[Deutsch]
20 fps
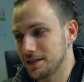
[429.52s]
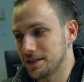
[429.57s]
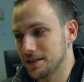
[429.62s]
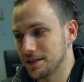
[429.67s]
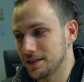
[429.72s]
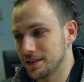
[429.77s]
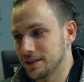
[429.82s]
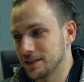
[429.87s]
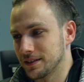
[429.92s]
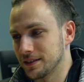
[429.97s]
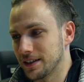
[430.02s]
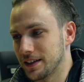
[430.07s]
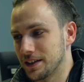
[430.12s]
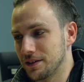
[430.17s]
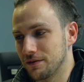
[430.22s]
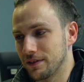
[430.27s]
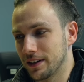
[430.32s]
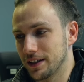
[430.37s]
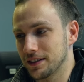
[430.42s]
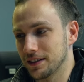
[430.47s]
ich äh,
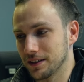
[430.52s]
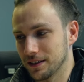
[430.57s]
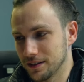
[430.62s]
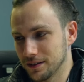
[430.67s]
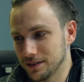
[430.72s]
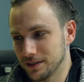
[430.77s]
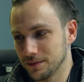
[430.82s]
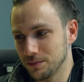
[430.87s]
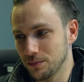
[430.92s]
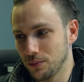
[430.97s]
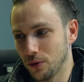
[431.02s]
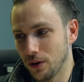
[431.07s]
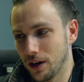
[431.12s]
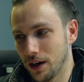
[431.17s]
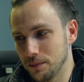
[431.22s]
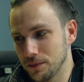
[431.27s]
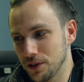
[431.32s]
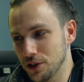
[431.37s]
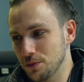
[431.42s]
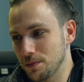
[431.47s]
eine weitere
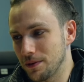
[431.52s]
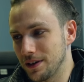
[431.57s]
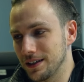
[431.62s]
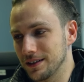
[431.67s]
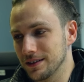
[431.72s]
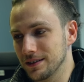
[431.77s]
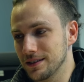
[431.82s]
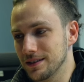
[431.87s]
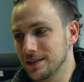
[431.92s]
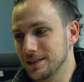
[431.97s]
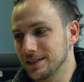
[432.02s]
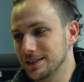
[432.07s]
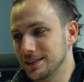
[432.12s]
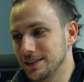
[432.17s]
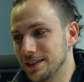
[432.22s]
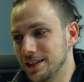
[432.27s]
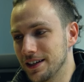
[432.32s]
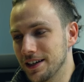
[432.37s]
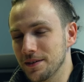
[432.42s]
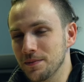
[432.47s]
Programmiersprache
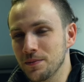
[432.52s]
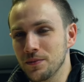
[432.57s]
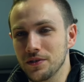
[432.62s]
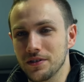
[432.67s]
lernen